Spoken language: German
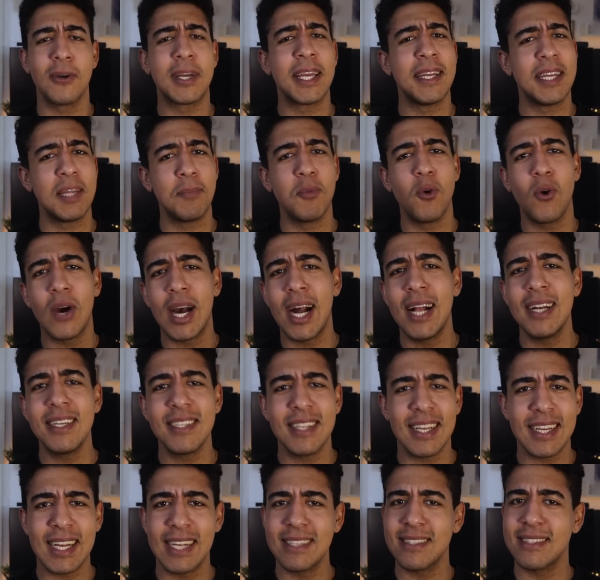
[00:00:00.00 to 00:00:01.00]
Okay, die Moral
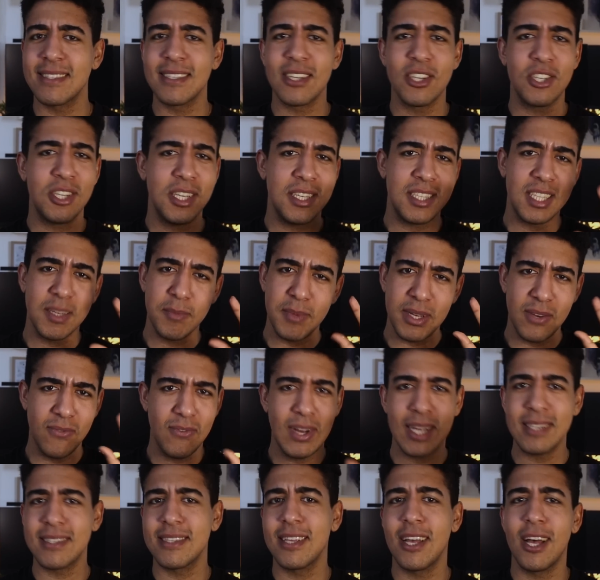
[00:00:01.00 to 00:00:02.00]
dieser ganzen Geschichte mit
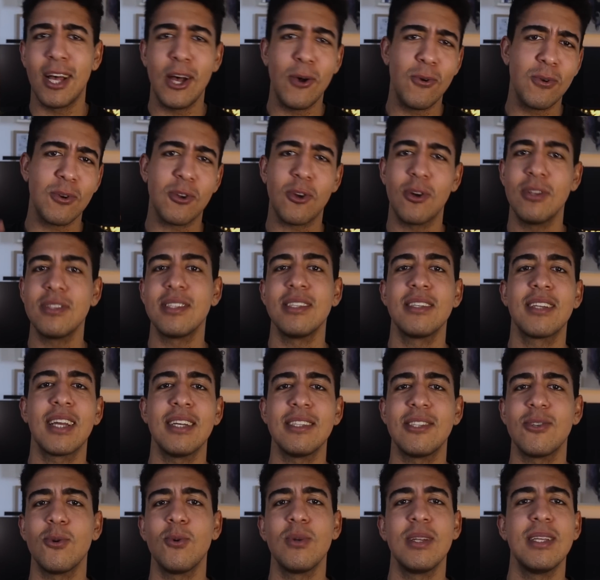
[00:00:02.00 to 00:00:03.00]
Wasser und
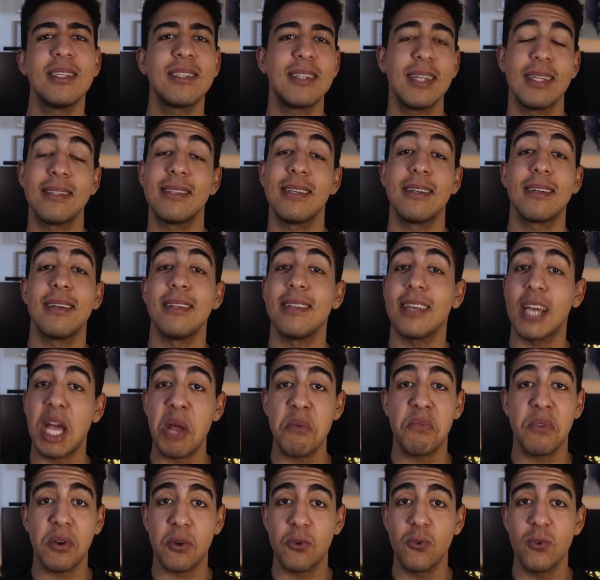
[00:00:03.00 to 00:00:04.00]
Konzentration ist letztendlich
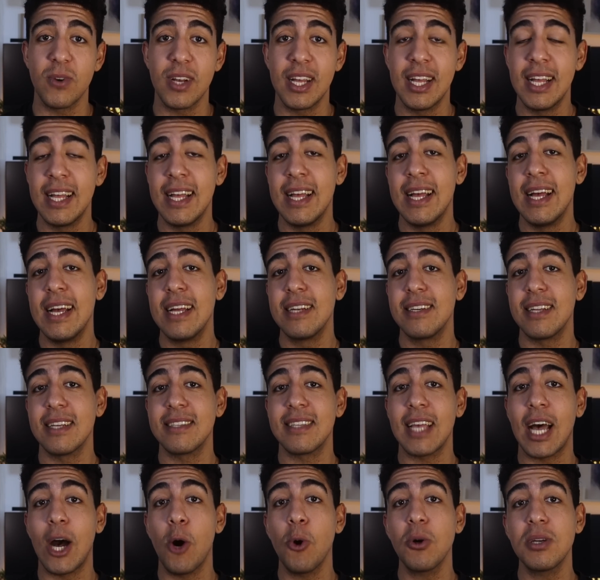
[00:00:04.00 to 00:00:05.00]
einfach nur,
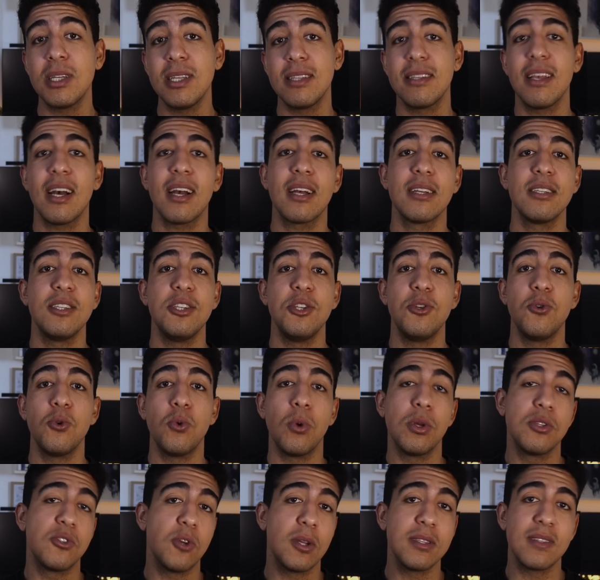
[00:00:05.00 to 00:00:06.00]
dass auch die Sachen, die
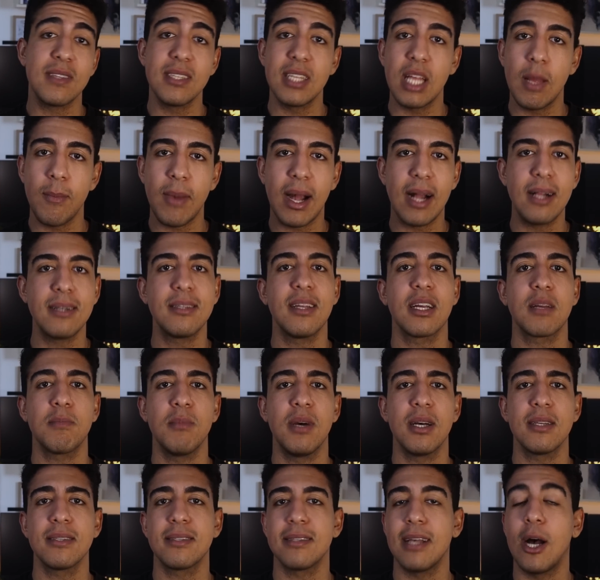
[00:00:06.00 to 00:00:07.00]
du sonst in deinem Alltag
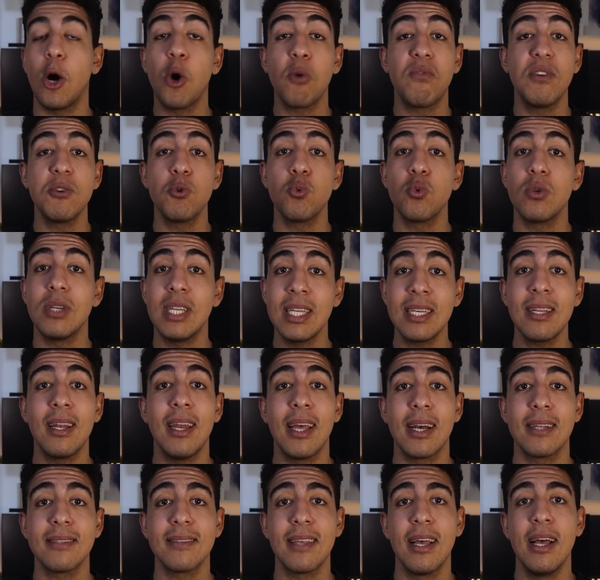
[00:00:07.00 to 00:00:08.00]
machst, auch wenn du nicht
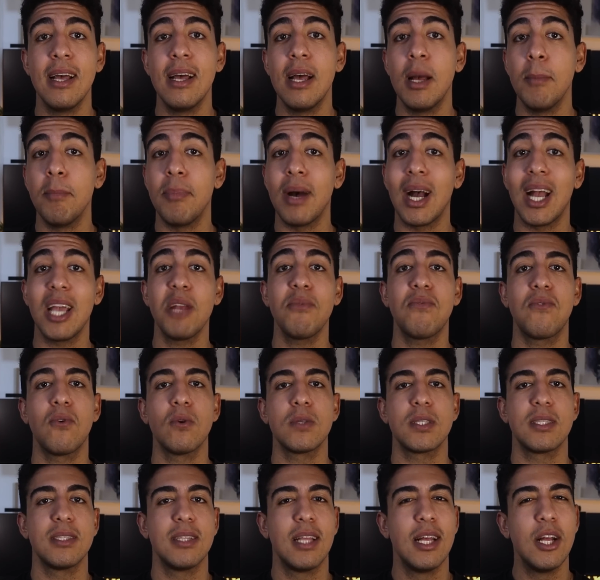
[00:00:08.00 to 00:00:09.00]
lernst,
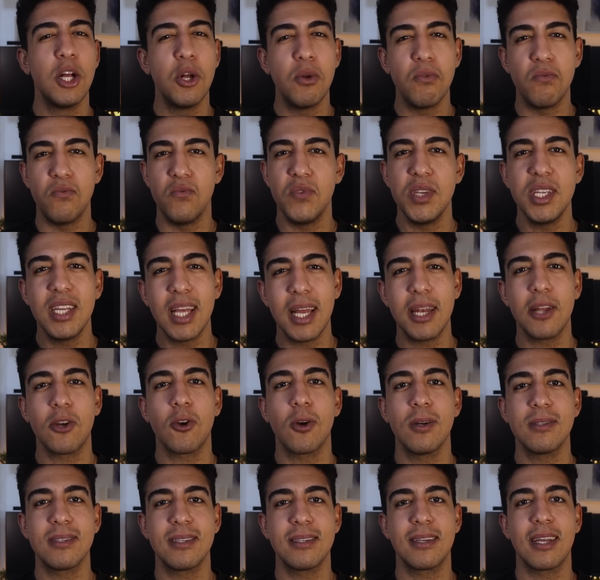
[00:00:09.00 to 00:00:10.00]
beeinflussen, wie deine
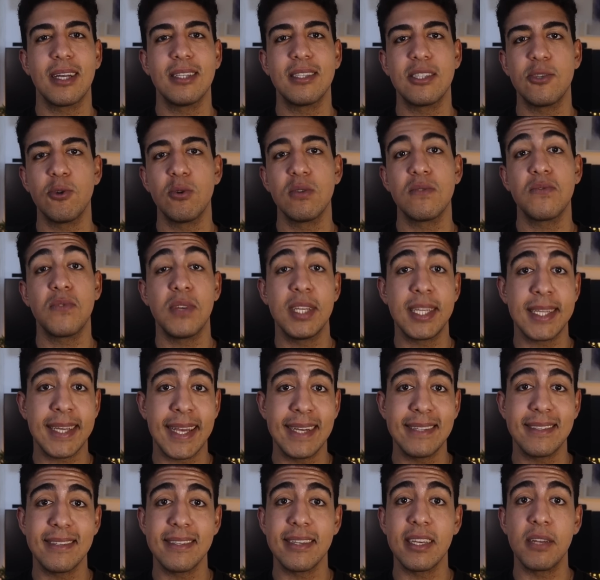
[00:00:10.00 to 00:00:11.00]

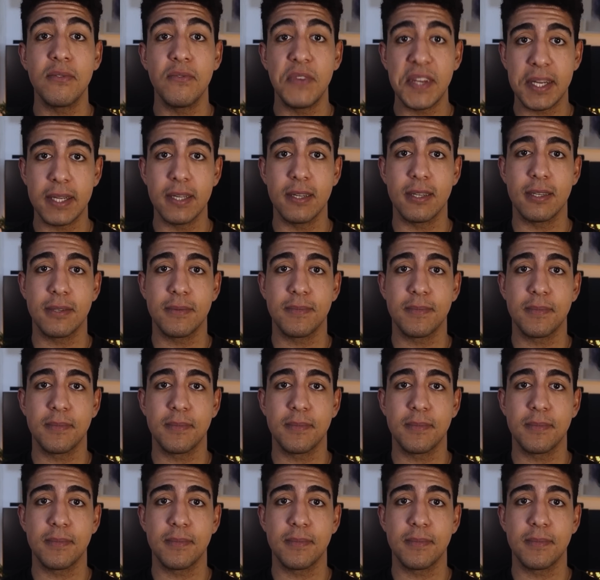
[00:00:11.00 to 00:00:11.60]
Konzentrationsfähigkeit sich entwickelt.